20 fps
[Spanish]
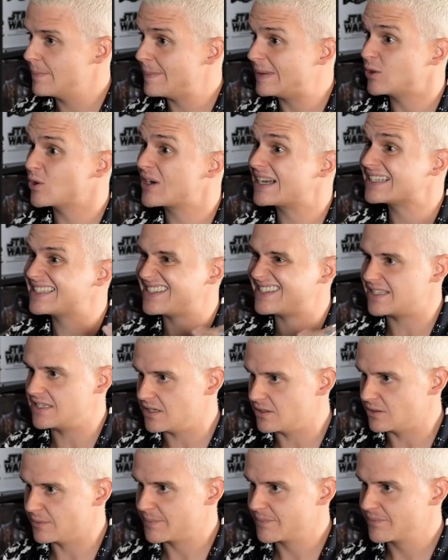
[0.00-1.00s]
me toca
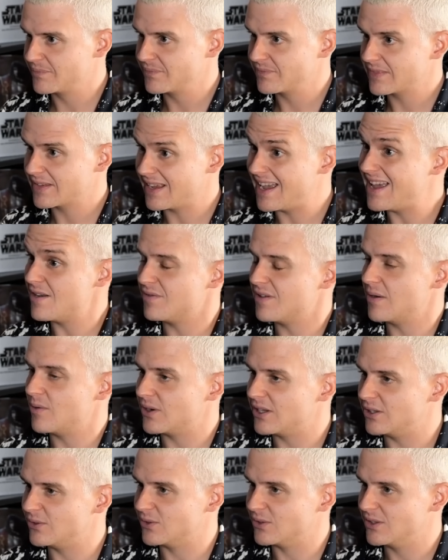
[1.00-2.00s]
asesino, el
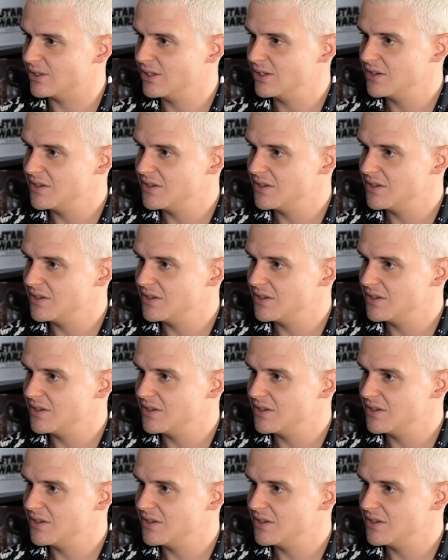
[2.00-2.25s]
favorito.